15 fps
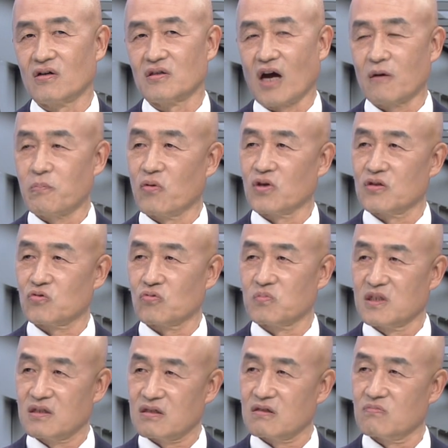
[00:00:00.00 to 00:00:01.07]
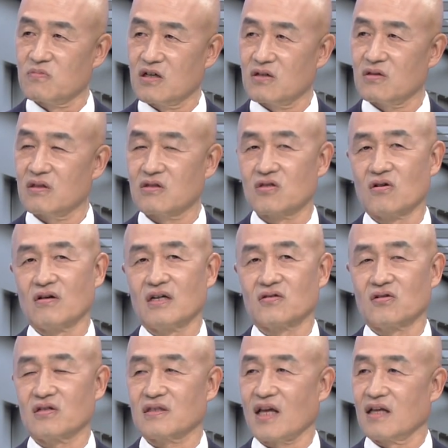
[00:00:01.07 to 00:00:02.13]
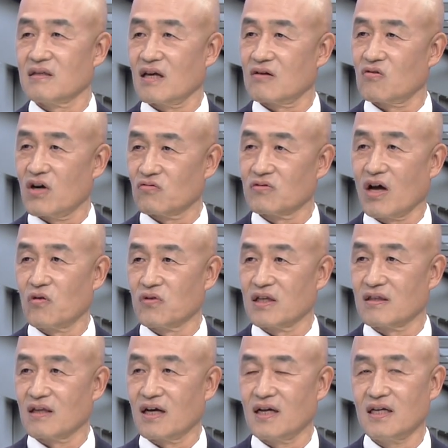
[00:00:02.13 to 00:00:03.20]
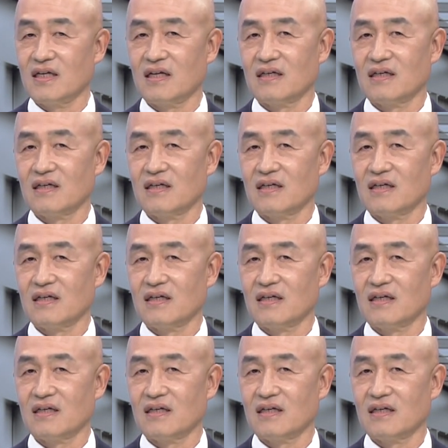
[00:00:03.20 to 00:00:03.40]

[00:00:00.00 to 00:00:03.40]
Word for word: 낙폭이 좀 있으면 들어가서 단타로 하고 나오겠다.